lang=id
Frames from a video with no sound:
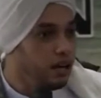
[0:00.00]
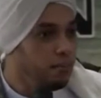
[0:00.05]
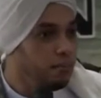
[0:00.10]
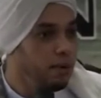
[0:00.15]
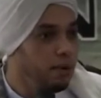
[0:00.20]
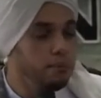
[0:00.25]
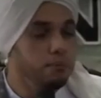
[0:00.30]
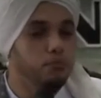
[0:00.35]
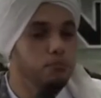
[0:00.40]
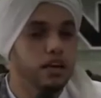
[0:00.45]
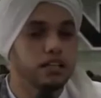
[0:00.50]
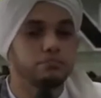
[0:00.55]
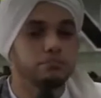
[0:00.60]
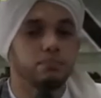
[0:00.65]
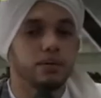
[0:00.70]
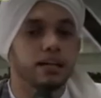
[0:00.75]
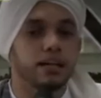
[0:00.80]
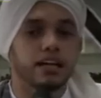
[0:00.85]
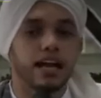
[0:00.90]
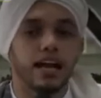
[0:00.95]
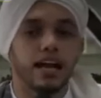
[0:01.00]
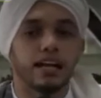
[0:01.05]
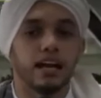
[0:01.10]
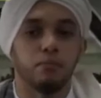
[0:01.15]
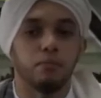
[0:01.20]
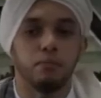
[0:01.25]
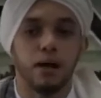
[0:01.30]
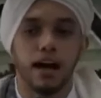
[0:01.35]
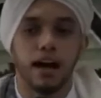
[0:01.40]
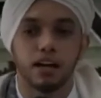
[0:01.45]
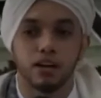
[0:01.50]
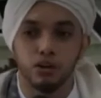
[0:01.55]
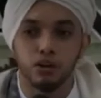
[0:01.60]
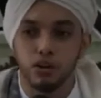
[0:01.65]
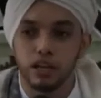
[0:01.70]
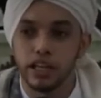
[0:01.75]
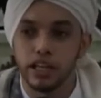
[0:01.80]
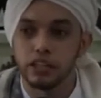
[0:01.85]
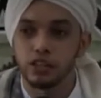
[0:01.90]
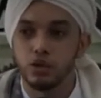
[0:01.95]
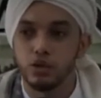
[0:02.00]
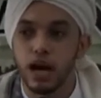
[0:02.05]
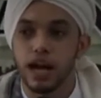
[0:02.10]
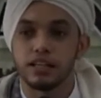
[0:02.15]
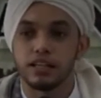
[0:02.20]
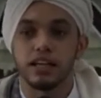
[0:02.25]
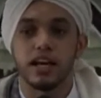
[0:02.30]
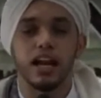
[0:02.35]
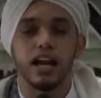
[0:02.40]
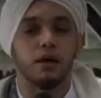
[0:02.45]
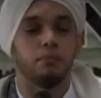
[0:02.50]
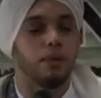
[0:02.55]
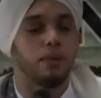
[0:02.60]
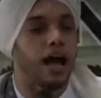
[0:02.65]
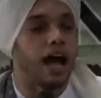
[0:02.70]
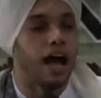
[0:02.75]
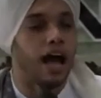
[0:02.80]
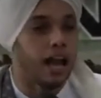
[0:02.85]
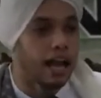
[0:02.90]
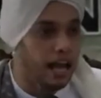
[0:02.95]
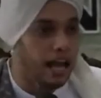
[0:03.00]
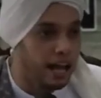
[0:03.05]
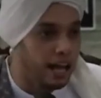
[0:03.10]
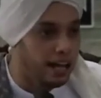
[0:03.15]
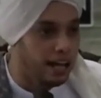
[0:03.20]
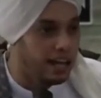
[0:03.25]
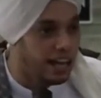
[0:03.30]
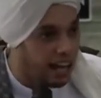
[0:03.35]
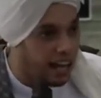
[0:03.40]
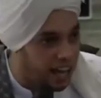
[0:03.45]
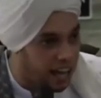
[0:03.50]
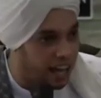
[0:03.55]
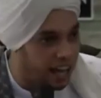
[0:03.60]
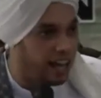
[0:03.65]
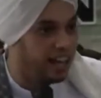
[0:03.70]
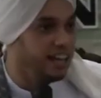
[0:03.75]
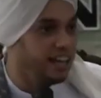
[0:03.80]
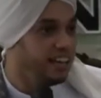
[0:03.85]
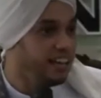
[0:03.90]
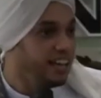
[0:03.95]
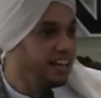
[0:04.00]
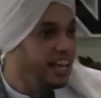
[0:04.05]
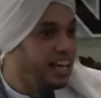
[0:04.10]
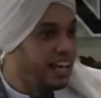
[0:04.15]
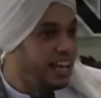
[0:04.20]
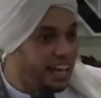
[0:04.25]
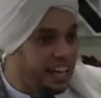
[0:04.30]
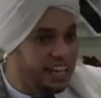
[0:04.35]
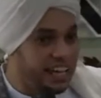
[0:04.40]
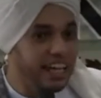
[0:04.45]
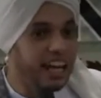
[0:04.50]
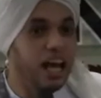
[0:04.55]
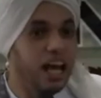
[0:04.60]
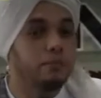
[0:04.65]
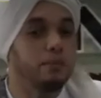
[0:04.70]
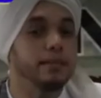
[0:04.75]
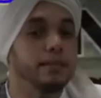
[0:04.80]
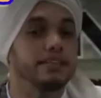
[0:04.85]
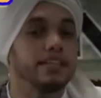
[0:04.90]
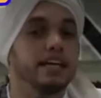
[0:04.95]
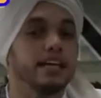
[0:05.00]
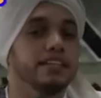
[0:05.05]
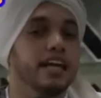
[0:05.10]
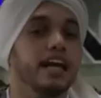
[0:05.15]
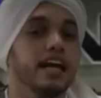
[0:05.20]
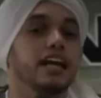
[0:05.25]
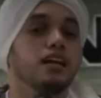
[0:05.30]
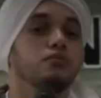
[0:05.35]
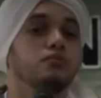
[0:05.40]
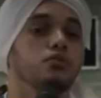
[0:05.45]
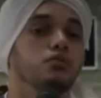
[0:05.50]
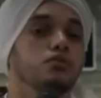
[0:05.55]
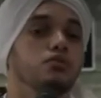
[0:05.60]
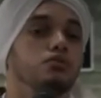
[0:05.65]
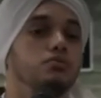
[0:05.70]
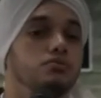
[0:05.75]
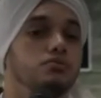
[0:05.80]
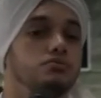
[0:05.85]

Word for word: membuat perkara baru itu adalah pahala. Lah, inilah pentingnya ilmu.